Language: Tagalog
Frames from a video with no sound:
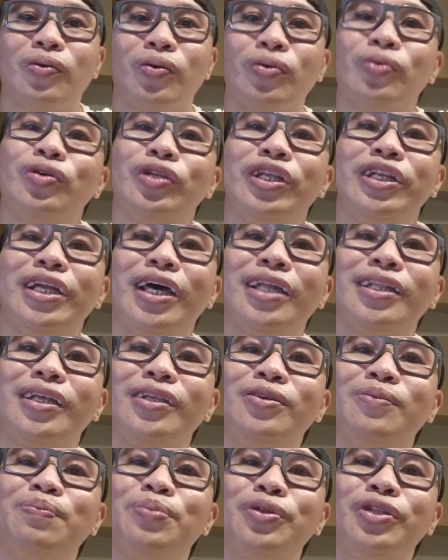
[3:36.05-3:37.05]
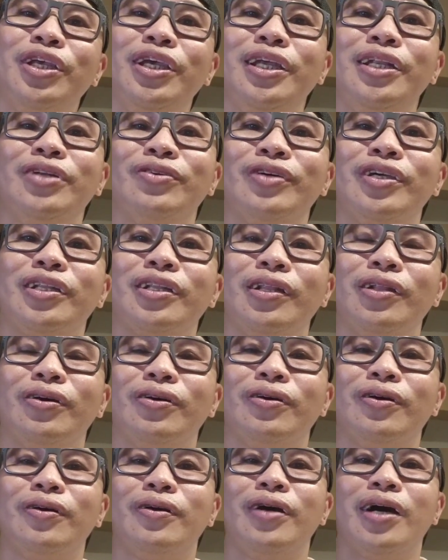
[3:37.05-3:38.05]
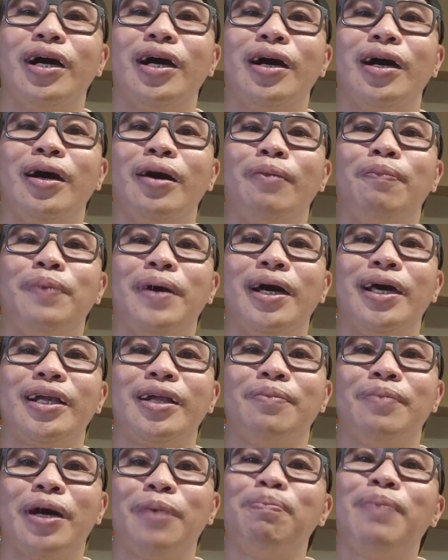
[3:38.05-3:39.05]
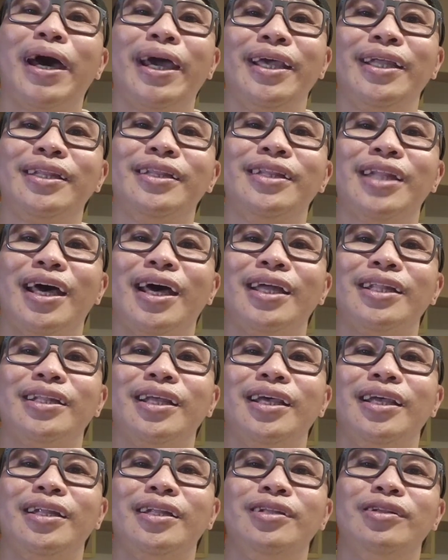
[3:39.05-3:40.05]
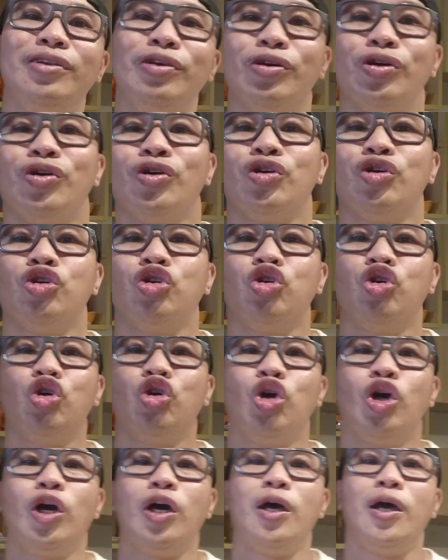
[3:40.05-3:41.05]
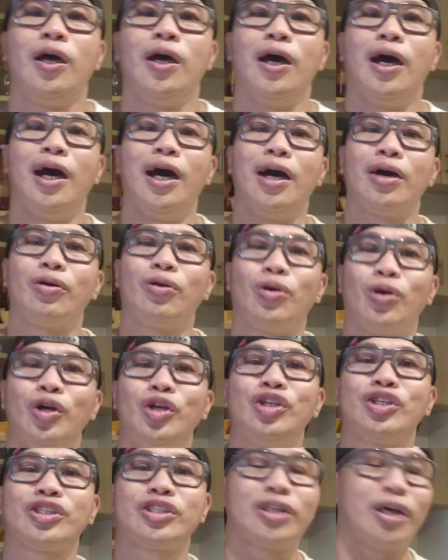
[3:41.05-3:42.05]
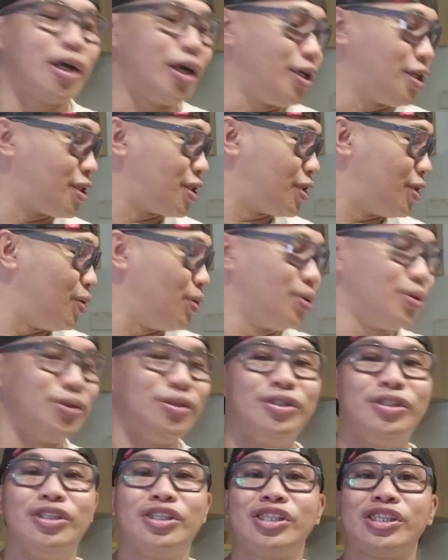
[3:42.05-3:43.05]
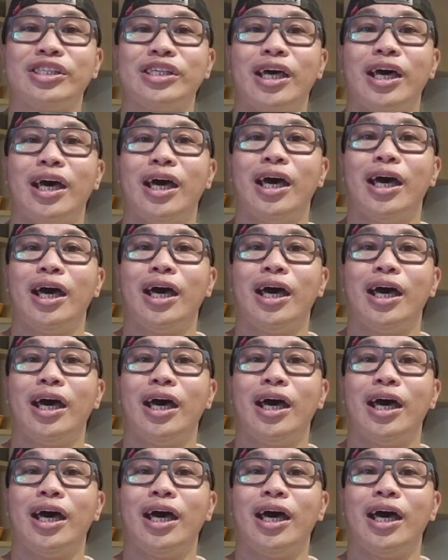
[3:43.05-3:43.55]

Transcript: Kukunin natin yung puti ng itlog uh, para mabind natin yung uh, cornstarch doon sa